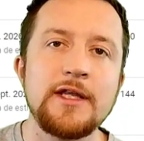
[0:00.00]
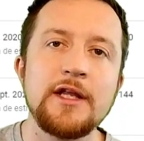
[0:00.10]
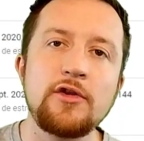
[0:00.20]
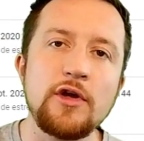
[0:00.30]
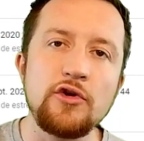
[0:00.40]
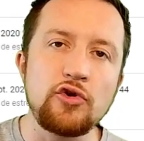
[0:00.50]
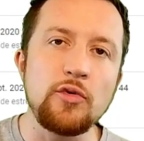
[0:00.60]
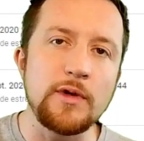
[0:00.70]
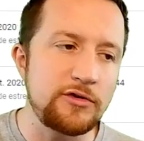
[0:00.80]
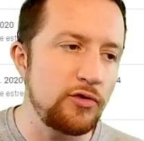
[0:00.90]
Dentro de
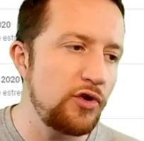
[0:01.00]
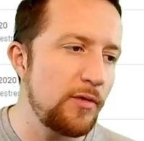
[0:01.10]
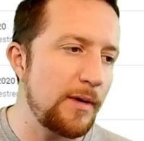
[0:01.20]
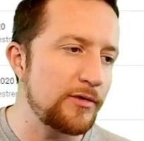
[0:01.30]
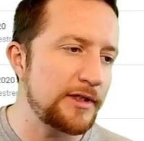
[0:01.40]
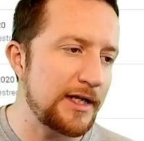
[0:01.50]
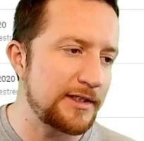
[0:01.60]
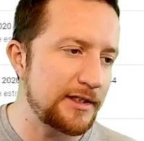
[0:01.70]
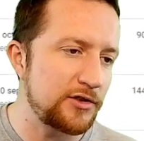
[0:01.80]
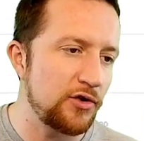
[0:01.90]
YouTube Studio vamos a la
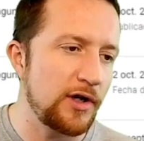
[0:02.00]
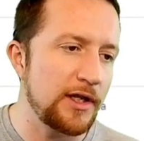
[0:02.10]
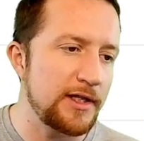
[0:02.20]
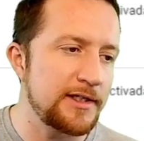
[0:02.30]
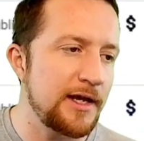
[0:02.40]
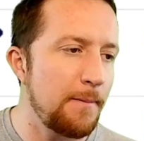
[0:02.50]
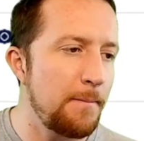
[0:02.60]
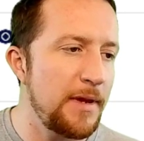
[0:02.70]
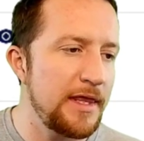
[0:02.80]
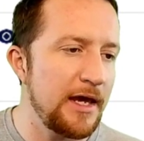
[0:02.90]
sección que dice
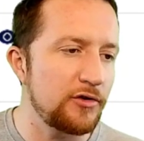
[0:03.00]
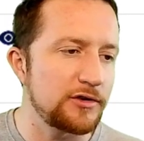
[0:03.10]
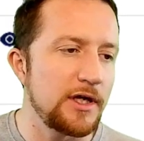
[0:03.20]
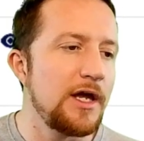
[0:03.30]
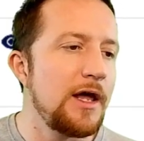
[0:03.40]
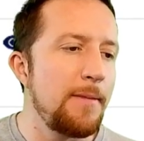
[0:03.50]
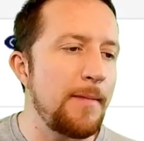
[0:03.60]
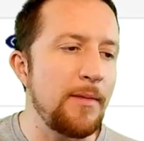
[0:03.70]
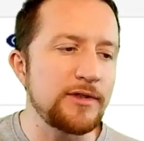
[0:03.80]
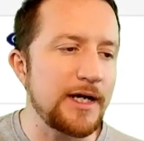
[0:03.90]
videos.
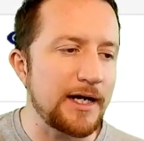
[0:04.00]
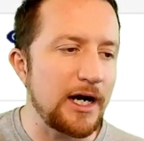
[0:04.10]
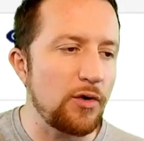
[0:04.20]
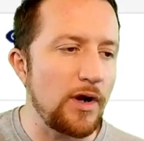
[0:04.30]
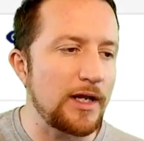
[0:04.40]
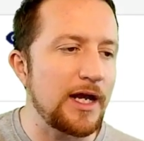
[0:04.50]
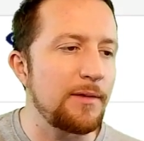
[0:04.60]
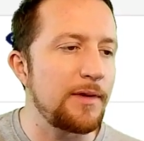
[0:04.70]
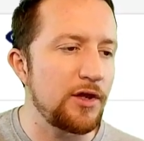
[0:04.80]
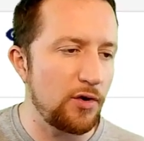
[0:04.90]
Vamos a agarrar
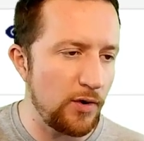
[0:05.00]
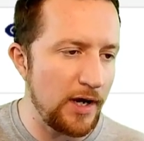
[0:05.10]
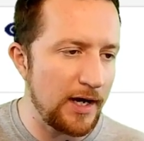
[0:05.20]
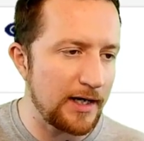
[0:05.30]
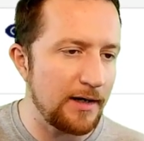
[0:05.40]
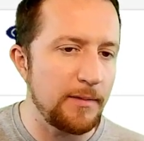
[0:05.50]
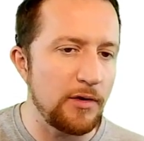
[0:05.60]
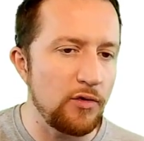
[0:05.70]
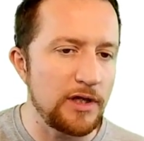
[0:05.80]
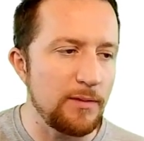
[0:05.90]
cualquier video. Voy a agarrar
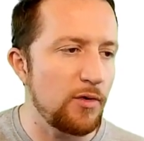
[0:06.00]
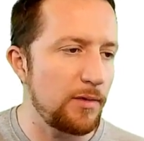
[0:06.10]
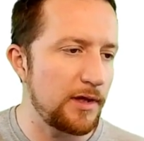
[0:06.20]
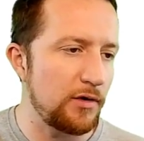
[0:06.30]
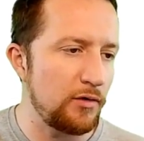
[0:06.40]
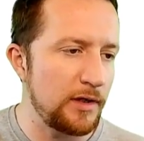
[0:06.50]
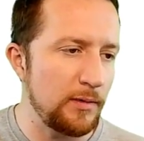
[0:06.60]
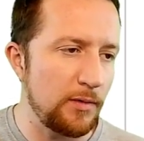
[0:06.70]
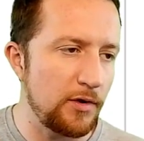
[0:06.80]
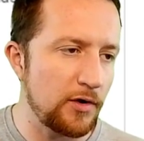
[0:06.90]
mi último video, el
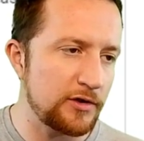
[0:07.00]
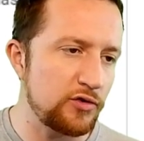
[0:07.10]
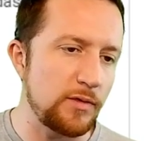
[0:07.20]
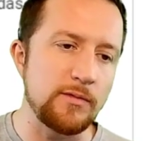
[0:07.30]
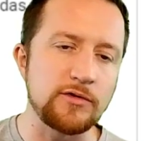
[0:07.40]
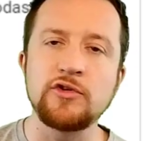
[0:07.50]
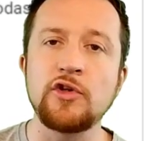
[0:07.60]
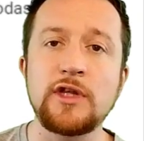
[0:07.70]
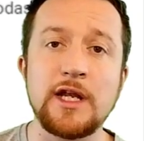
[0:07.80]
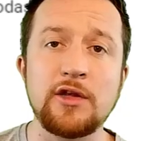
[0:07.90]
último video que subimos.
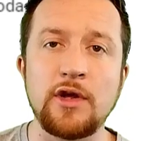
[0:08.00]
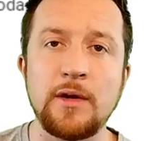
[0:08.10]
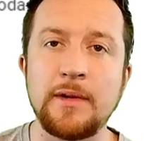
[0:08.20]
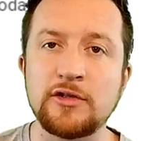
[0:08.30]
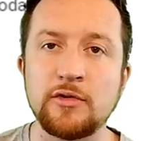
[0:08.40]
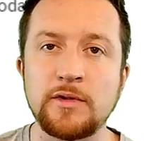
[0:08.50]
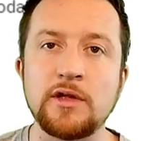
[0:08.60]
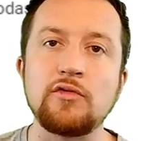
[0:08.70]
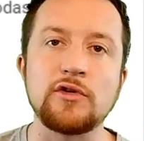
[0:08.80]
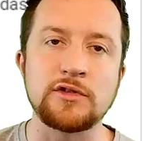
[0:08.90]
No tiene todavía
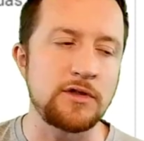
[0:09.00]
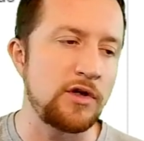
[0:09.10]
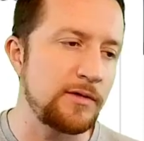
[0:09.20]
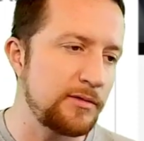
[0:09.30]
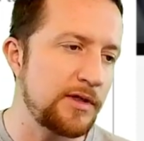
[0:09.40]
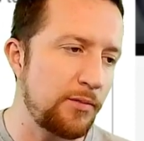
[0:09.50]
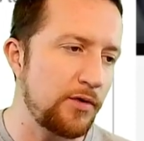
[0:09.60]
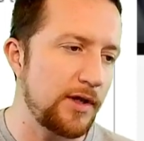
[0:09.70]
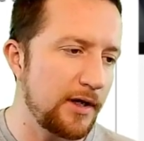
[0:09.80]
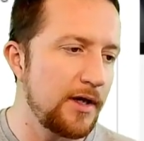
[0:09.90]
subtítulos, se los vamos a
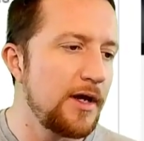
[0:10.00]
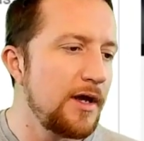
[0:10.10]
poner.